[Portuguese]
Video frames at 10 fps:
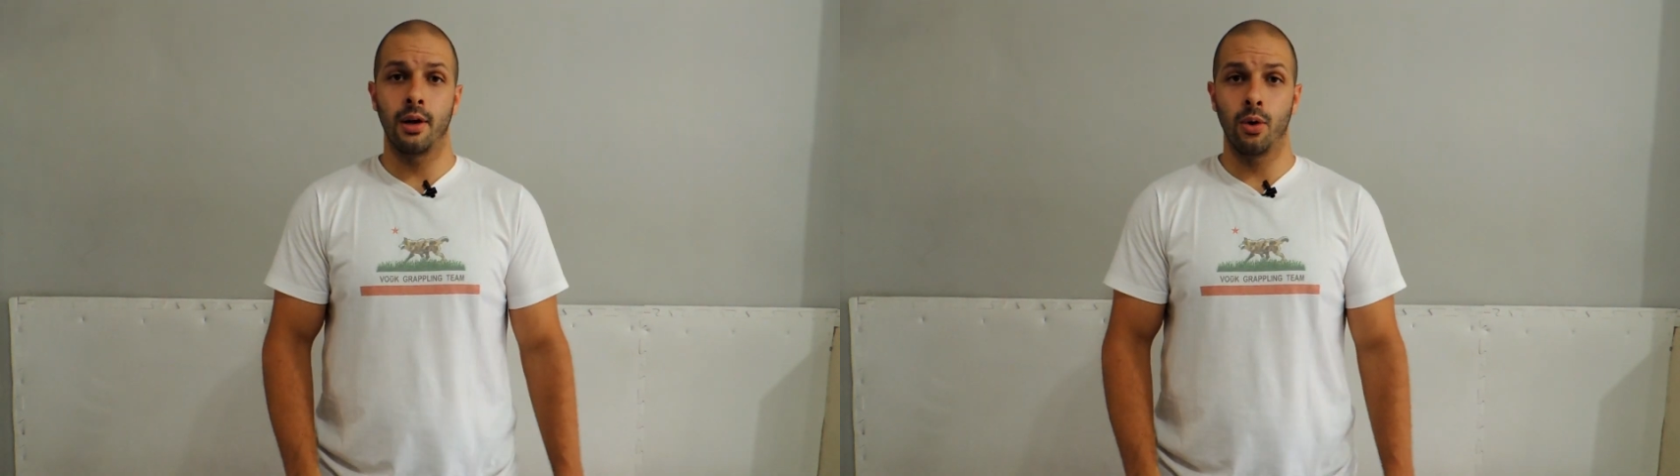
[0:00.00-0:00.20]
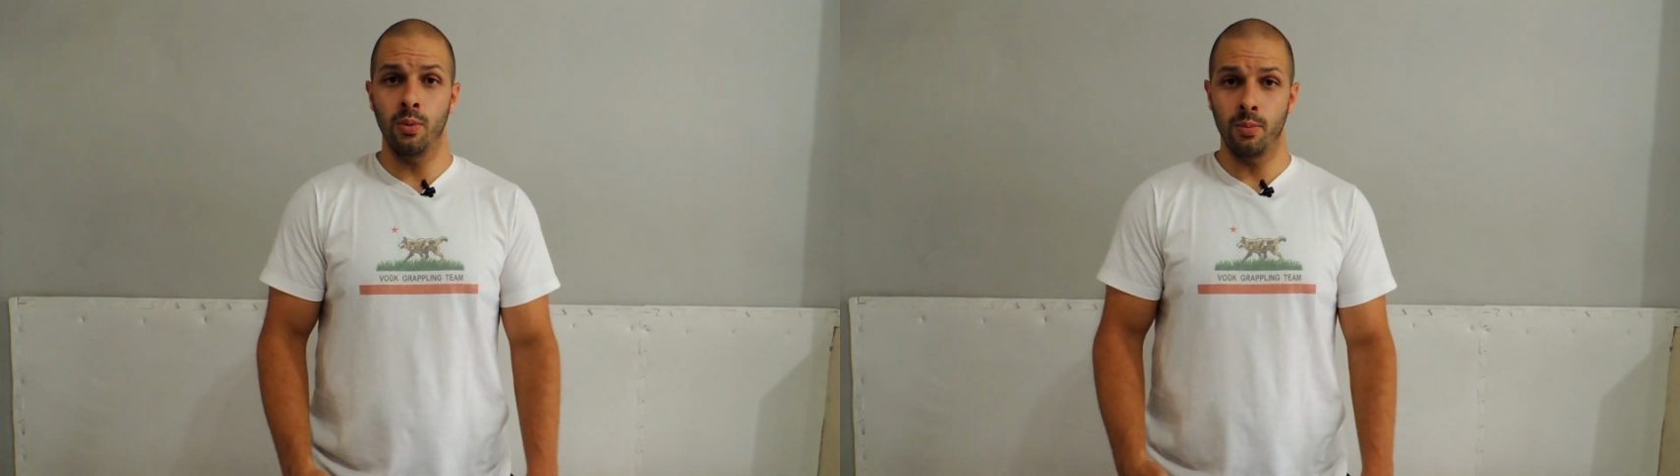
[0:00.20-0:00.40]

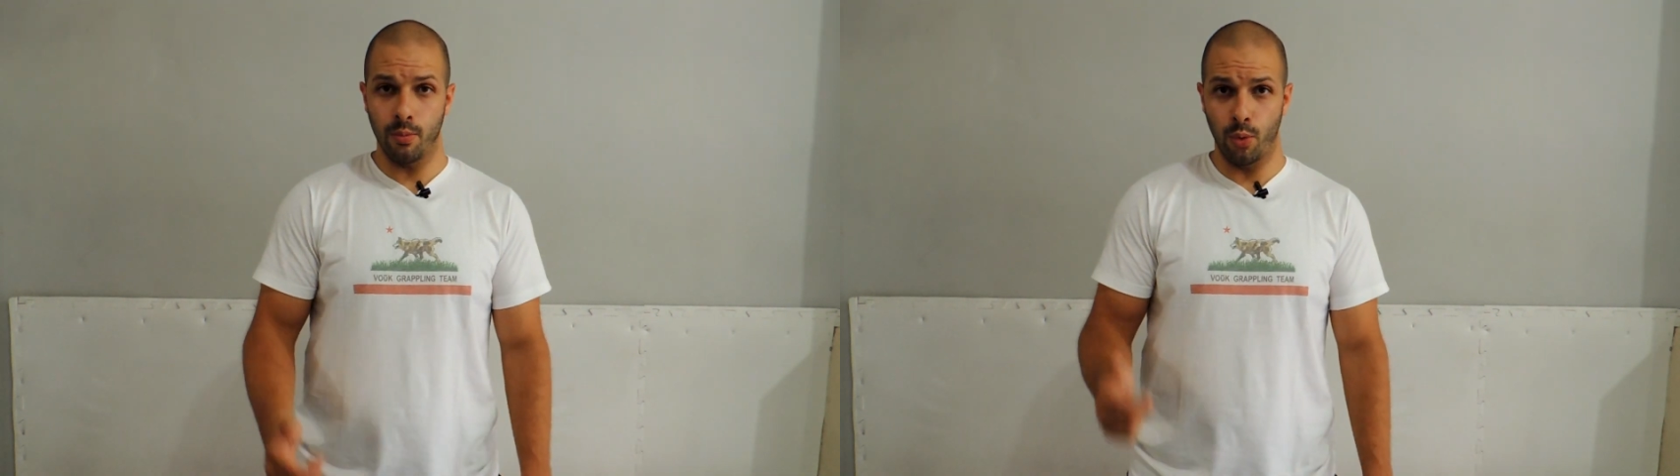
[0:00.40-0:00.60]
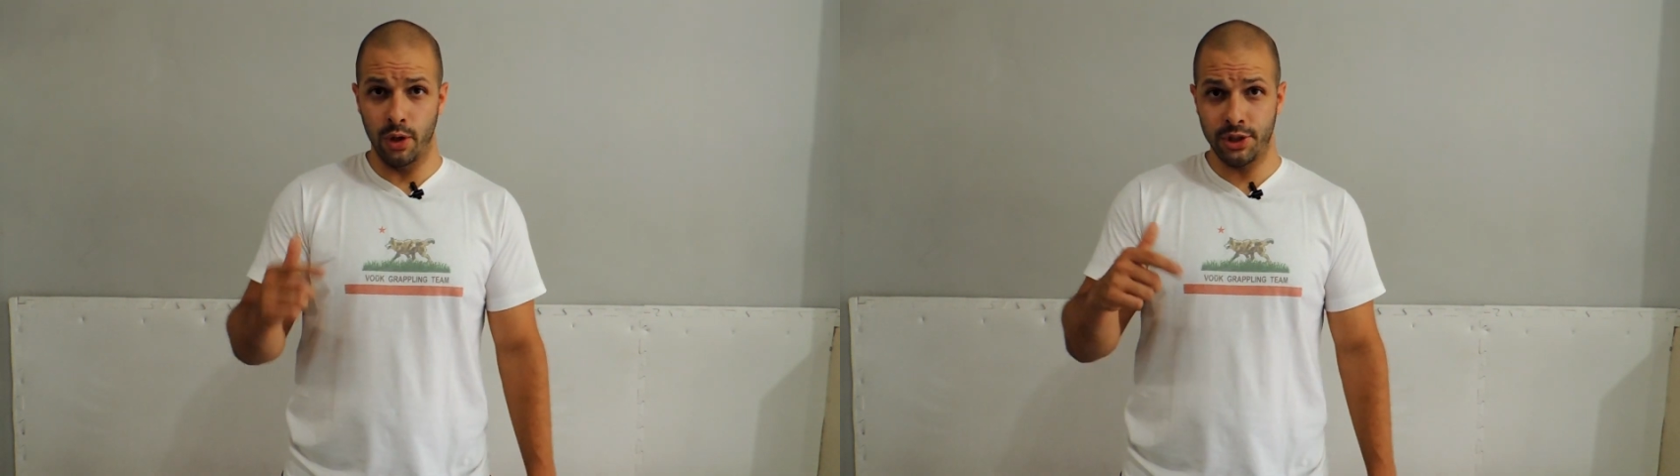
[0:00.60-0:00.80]
então
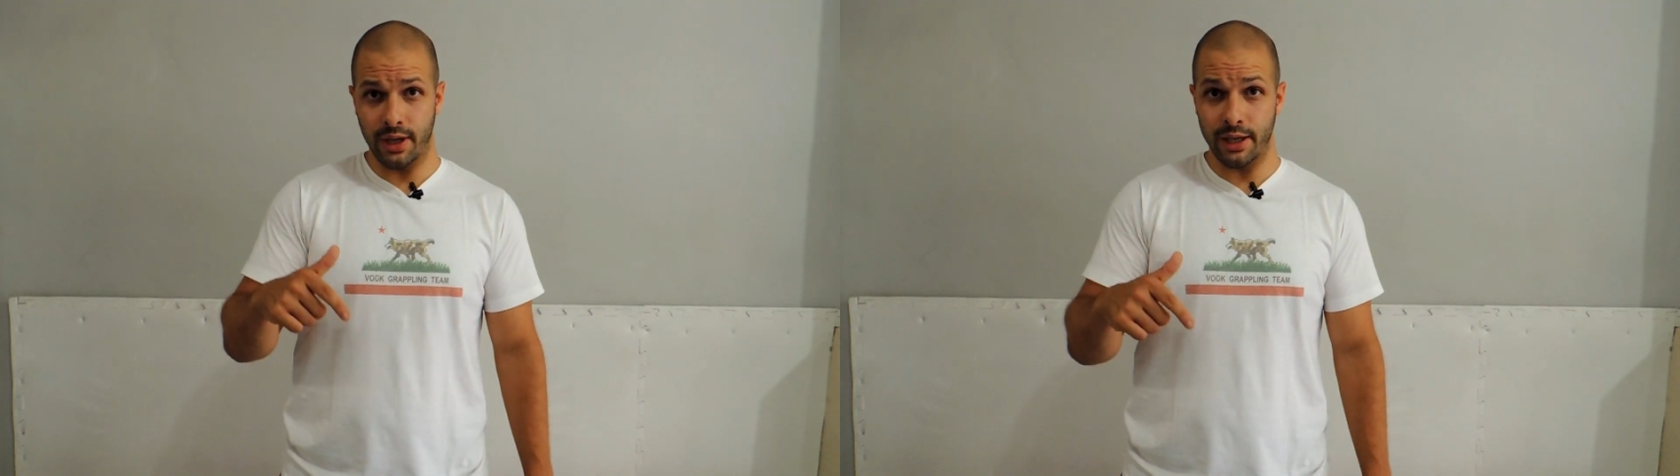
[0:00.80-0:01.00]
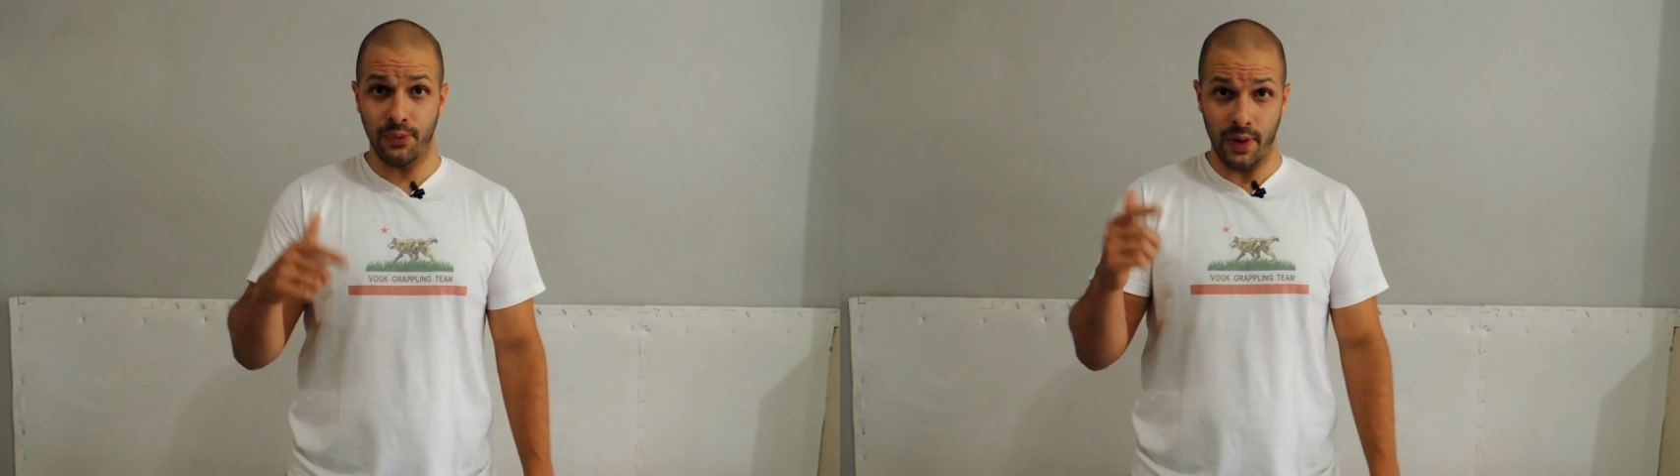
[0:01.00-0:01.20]
hoje as